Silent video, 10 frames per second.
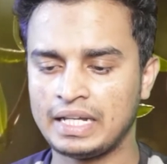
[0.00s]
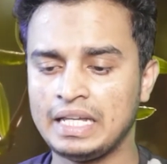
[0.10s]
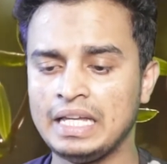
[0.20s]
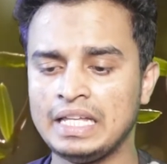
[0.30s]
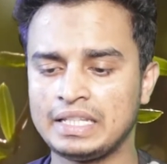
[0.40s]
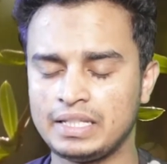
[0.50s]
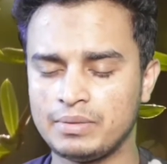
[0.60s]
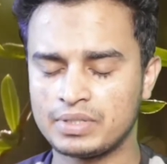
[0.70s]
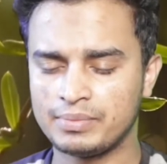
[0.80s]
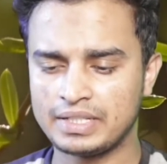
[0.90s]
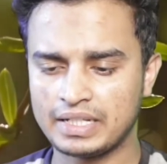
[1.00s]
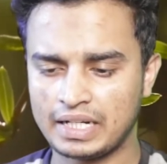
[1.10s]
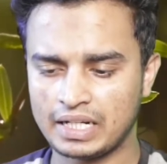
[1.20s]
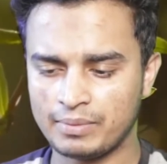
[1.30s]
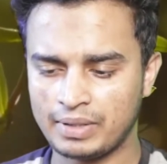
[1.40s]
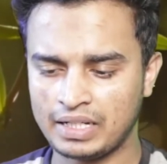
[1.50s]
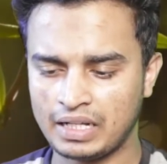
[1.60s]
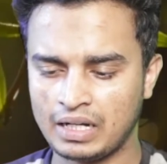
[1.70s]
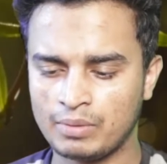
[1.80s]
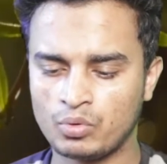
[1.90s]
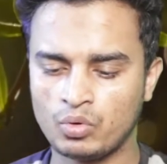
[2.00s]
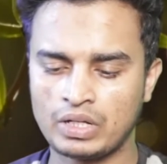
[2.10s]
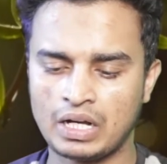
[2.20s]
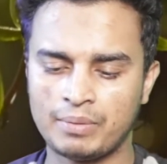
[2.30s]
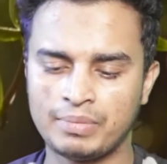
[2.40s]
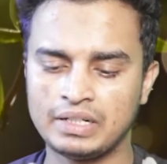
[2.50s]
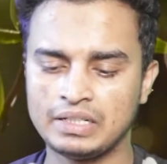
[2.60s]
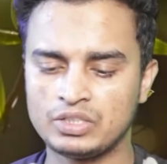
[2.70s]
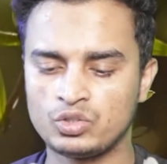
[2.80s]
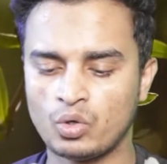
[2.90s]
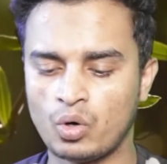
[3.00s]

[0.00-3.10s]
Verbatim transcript: है थीम्स पे जाने के बाद आपको यहाँ पर जो